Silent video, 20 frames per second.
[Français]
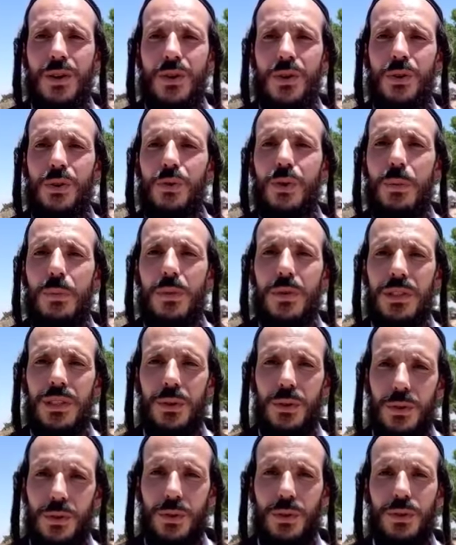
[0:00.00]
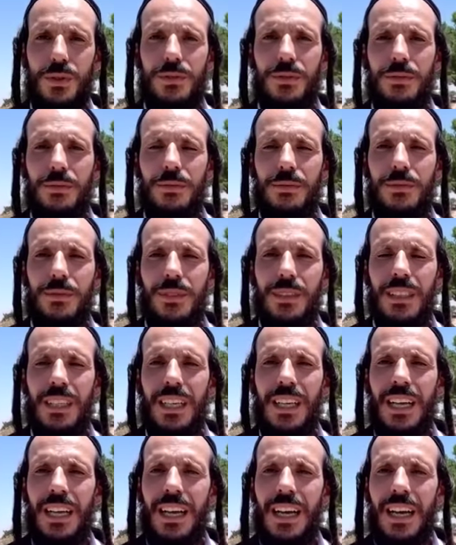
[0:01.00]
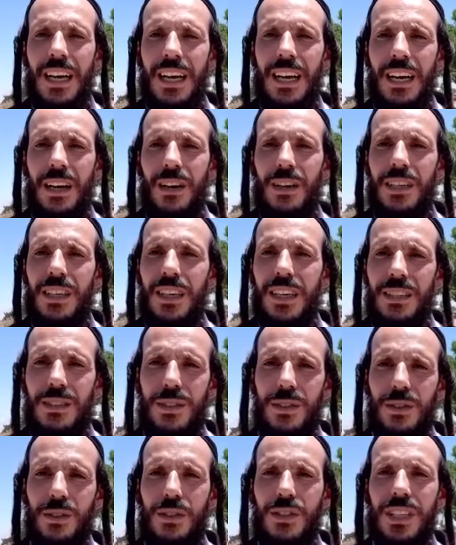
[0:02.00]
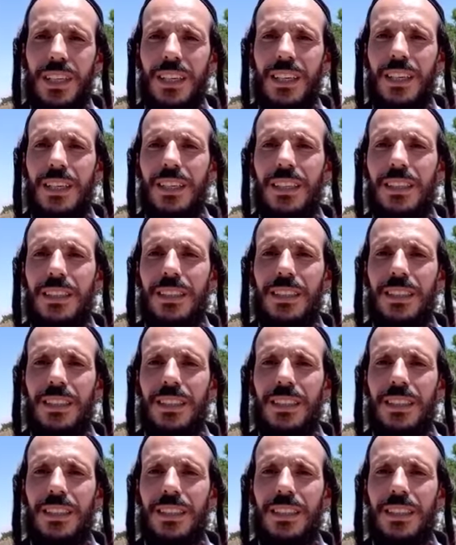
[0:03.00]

On doit penser aux autres. Alors, Yiratson, que chacun